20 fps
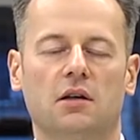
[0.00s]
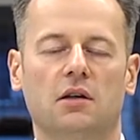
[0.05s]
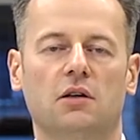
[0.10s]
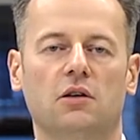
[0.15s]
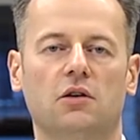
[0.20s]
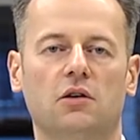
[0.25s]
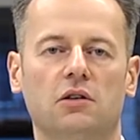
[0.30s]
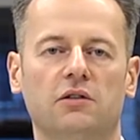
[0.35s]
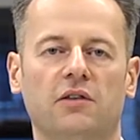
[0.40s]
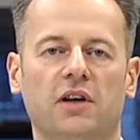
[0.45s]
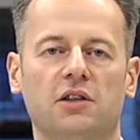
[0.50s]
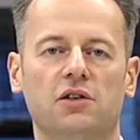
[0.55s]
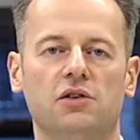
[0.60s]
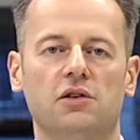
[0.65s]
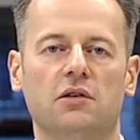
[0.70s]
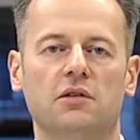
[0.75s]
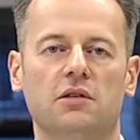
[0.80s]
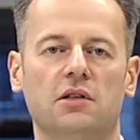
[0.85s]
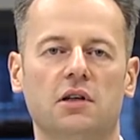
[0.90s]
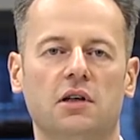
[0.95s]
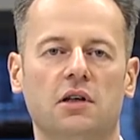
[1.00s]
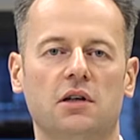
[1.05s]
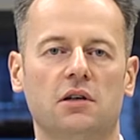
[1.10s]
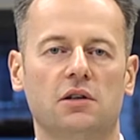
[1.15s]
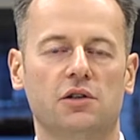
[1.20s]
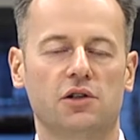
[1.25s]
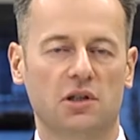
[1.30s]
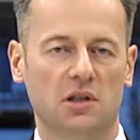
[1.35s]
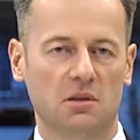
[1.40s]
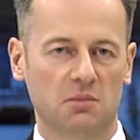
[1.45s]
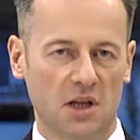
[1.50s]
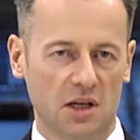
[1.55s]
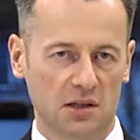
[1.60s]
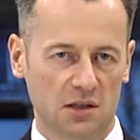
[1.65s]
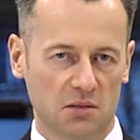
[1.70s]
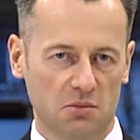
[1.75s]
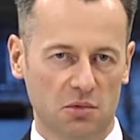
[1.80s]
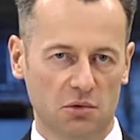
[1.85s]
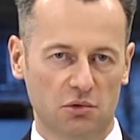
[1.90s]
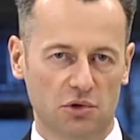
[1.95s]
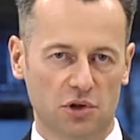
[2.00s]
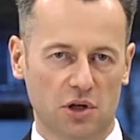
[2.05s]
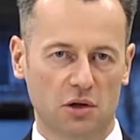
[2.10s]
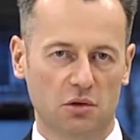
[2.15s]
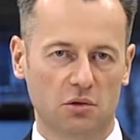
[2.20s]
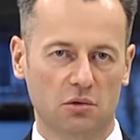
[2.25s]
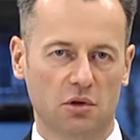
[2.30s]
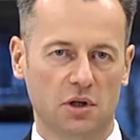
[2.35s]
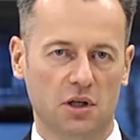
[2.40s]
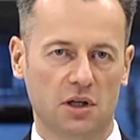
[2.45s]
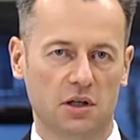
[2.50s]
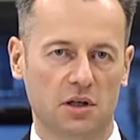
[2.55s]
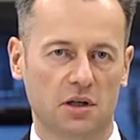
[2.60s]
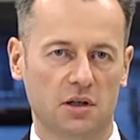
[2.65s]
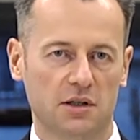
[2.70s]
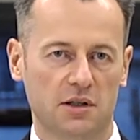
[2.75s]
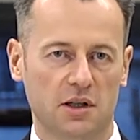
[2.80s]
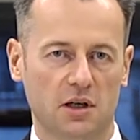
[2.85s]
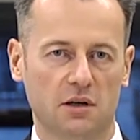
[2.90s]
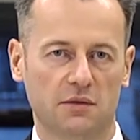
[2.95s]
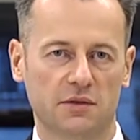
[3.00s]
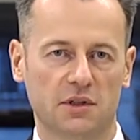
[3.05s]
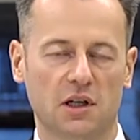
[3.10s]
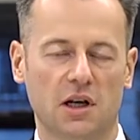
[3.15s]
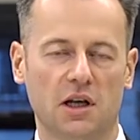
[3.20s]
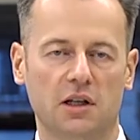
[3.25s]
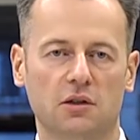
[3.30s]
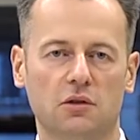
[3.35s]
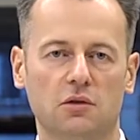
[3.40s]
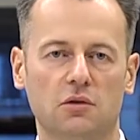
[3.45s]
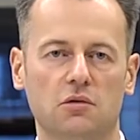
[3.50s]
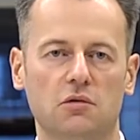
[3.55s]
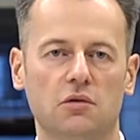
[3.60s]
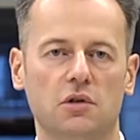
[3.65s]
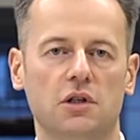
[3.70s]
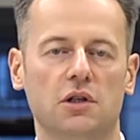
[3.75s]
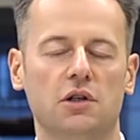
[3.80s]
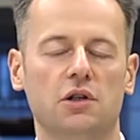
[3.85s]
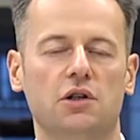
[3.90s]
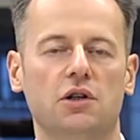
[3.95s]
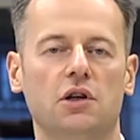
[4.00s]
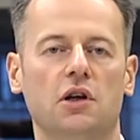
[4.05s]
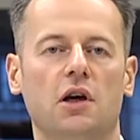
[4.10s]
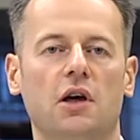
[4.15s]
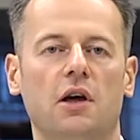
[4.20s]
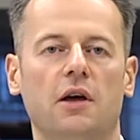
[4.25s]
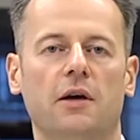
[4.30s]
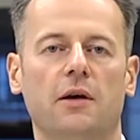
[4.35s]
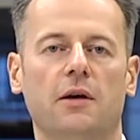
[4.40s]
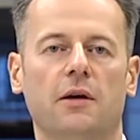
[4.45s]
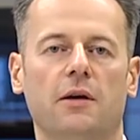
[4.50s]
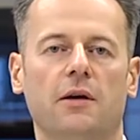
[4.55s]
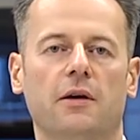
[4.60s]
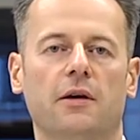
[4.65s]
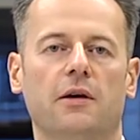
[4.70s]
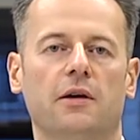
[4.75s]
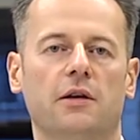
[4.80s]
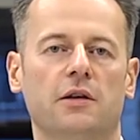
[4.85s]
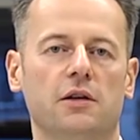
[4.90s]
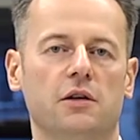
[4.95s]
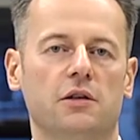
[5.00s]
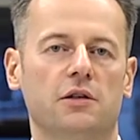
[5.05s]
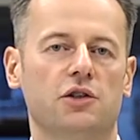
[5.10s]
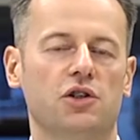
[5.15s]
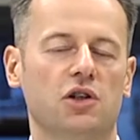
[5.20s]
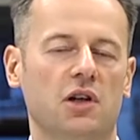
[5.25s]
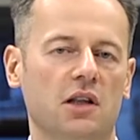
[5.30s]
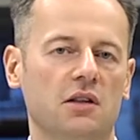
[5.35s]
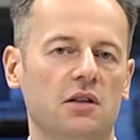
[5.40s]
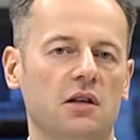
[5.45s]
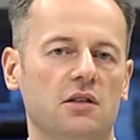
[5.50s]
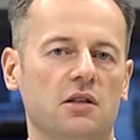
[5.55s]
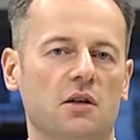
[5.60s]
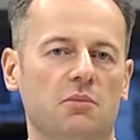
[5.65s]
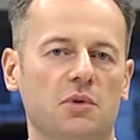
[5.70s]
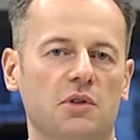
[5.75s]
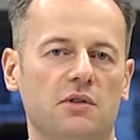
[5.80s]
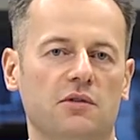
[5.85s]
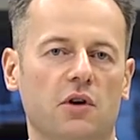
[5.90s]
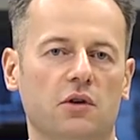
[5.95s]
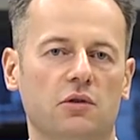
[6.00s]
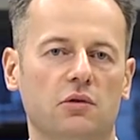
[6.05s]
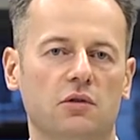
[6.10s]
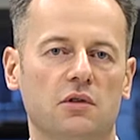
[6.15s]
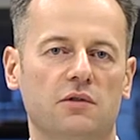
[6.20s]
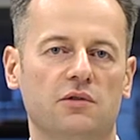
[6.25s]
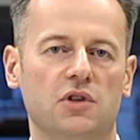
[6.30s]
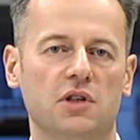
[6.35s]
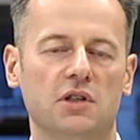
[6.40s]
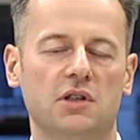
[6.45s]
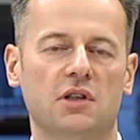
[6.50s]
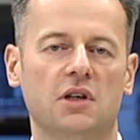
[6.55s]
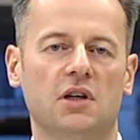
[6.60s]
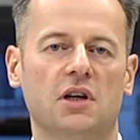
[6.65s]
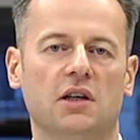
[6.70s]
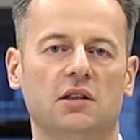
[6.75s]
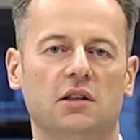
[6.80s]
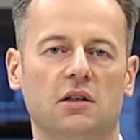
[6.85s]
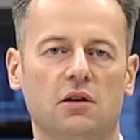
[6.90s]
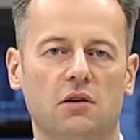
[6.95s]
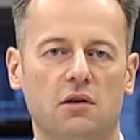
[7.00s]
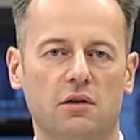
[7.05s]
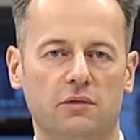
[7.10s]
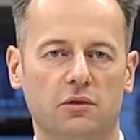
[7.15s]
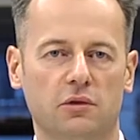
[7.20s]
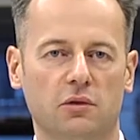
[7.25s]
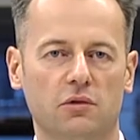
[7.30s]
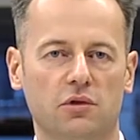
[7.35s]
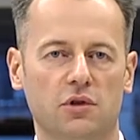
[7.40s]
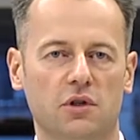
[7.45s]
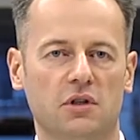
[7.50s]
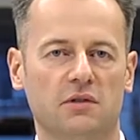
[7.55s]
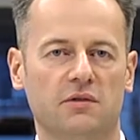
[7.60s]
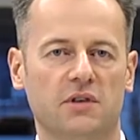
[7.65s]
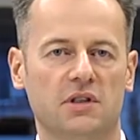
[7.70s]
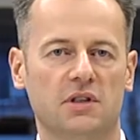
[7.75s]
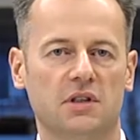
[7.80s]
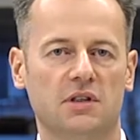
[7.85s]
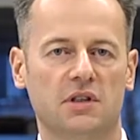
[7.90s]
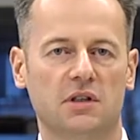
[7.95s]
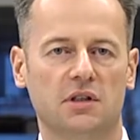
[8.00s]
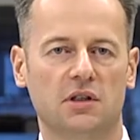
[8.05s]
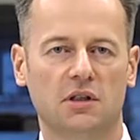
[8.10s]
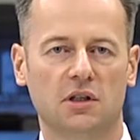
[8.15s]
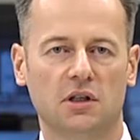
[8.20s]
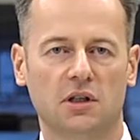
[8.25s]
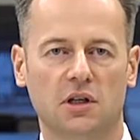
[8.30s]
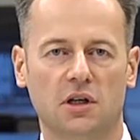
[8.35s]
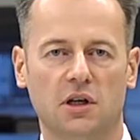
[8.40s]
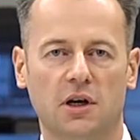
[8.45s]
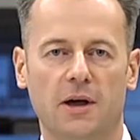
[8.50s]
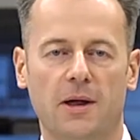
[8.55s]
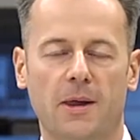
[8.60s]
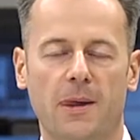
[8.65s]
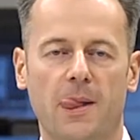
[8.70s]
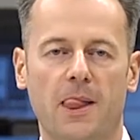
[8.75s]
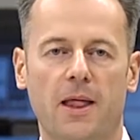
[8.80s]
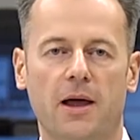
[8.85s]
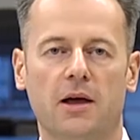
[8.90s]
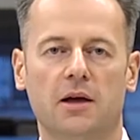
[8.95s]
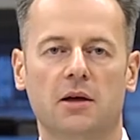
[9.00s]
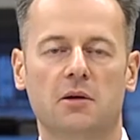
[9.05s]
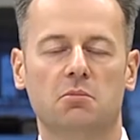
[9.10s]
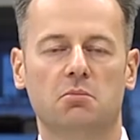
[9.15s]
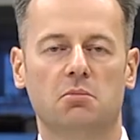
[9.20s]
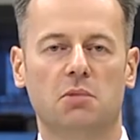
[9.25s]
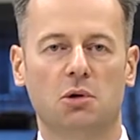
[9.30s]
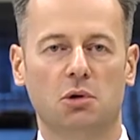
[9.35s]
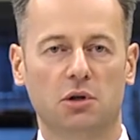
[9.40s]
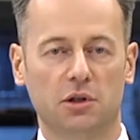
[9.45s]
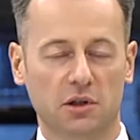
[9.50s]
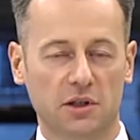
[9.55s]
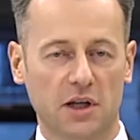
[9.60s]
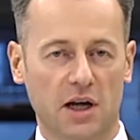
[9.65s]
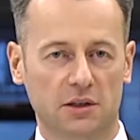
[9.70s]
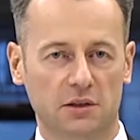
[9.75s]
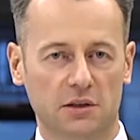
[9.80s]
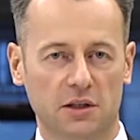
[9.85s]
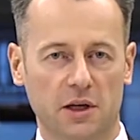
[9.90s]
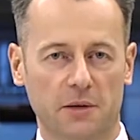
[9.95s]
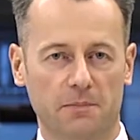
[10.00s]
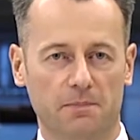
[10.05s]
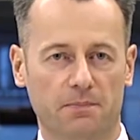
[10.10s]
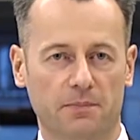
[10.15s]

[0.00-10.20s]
Rok 2017 był szczególny z tego względu, iż średnie stopy zwrotu z wszystkich kategorii funduszy inwestycyjnych były dodatnie.